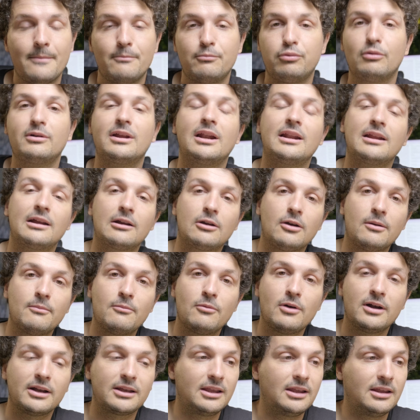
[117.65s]
Pour quelqu'un comme
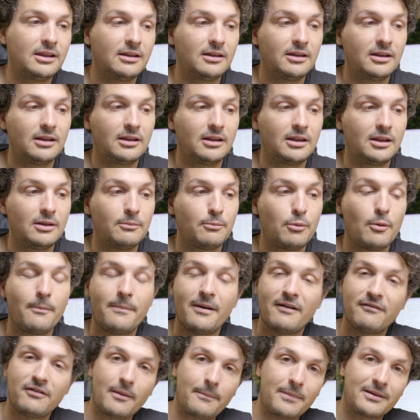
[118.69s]
moi qui ne peut
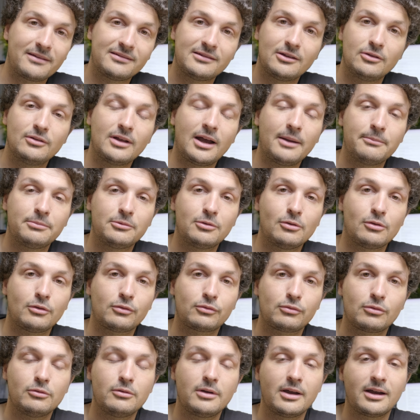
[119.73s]
pas faire passer une Raptor
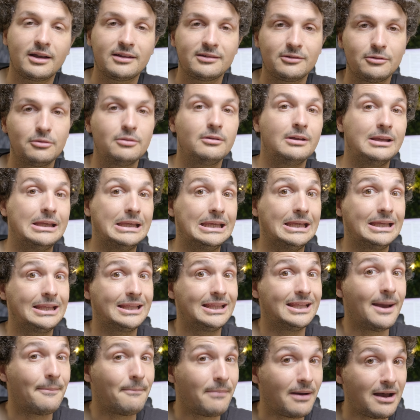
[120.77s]
sur le RS2 et
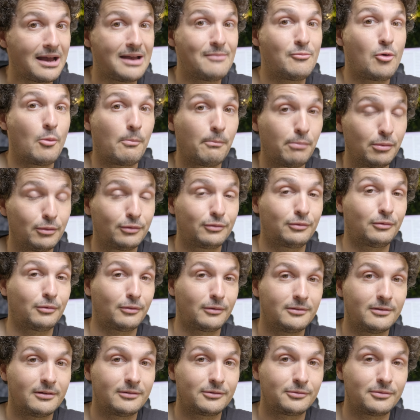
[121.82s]
qui apparemment peut sur,
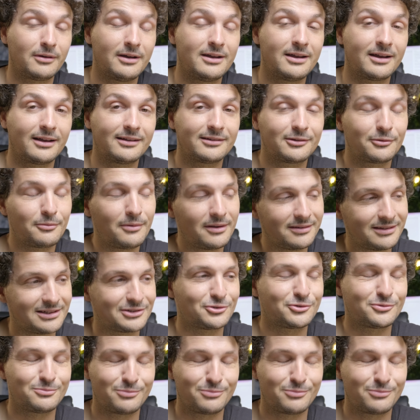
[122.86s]
une, sur un RS3, ça change